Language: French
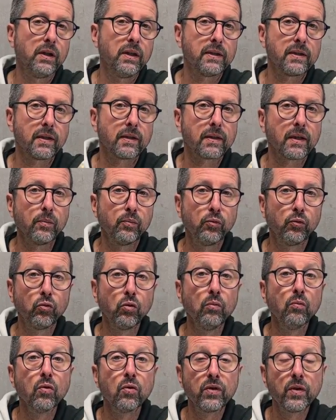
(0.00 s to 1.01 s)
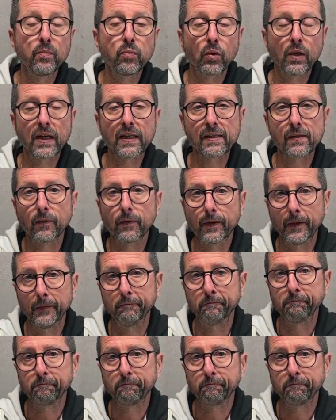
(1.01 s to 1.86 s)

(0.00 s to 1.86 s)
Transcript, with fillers: et ça sera plutôt mauvais pour la santé